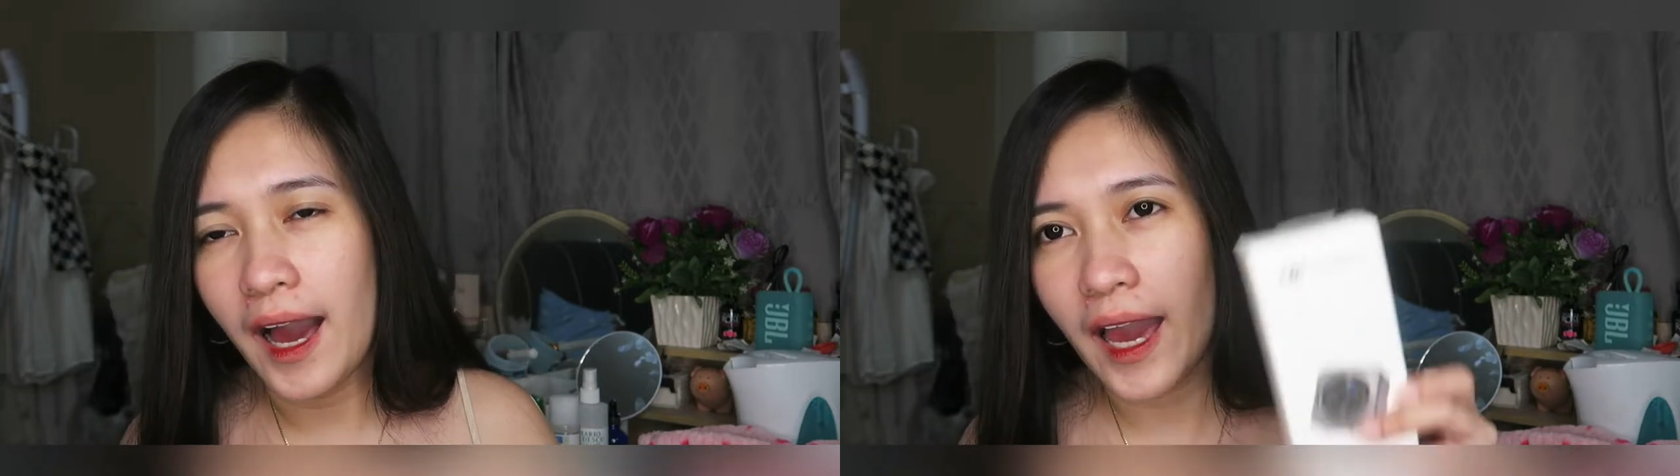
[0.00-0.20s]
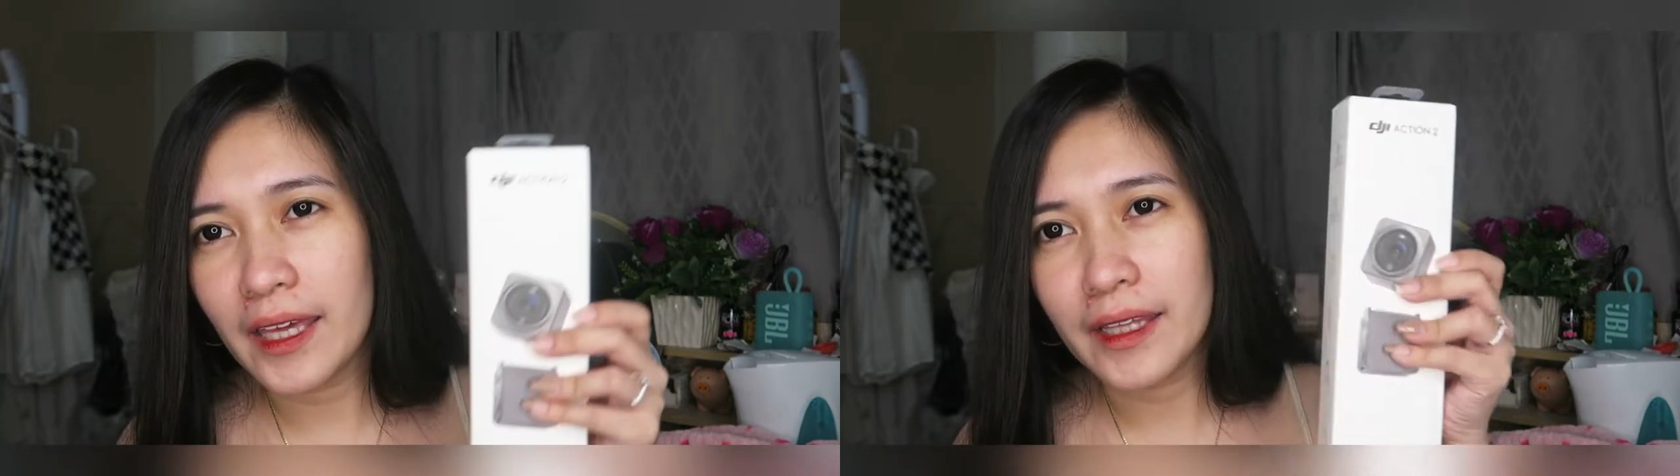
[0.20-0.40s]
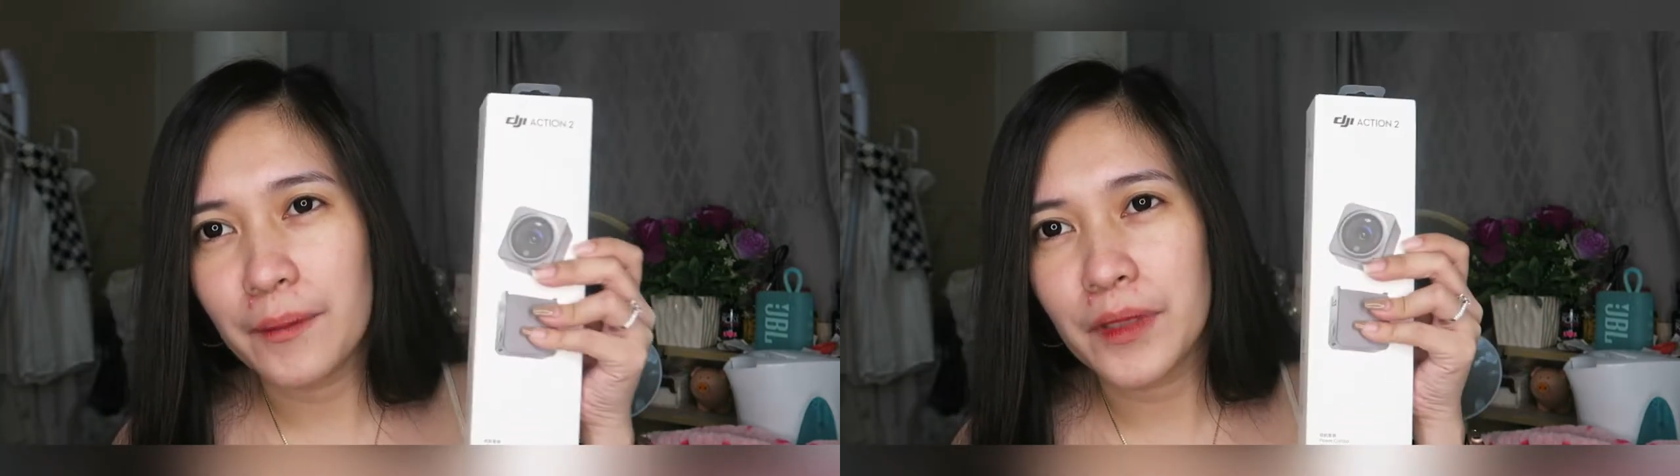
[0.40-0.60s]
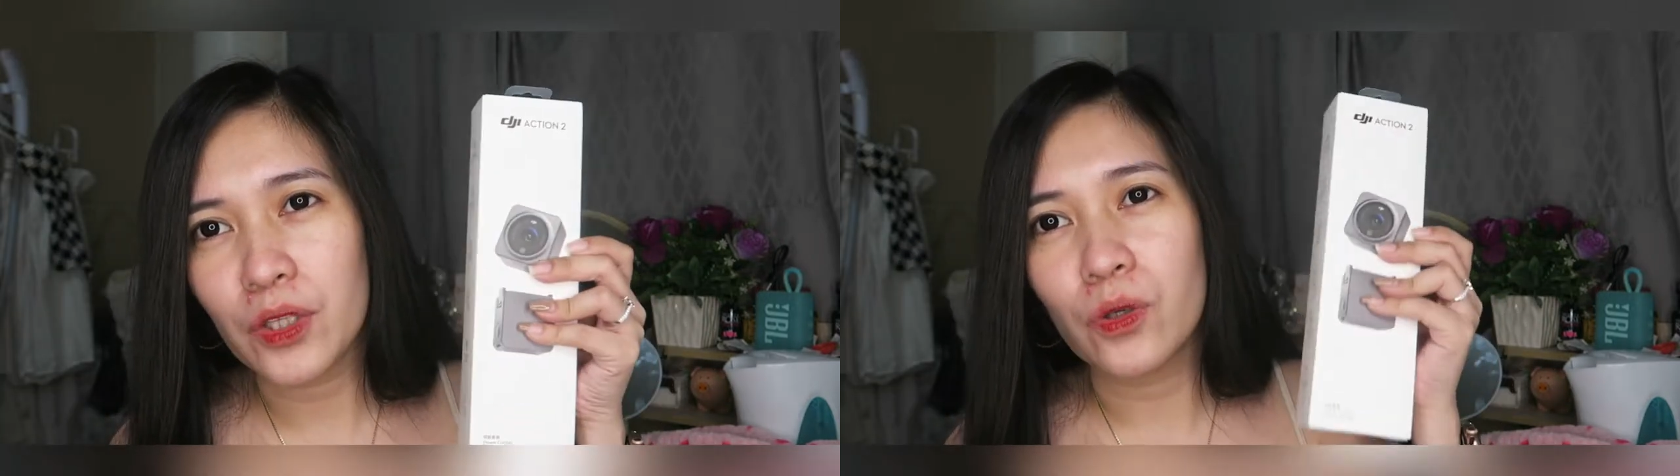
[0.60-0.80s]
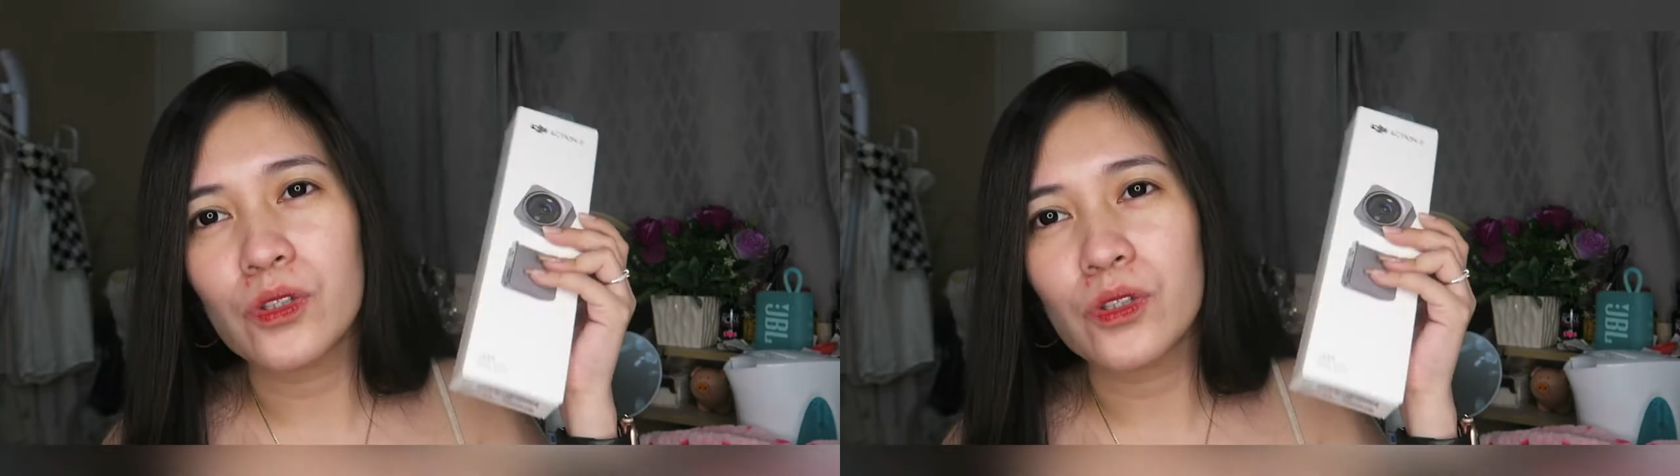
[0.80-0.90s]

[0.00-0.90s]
item na to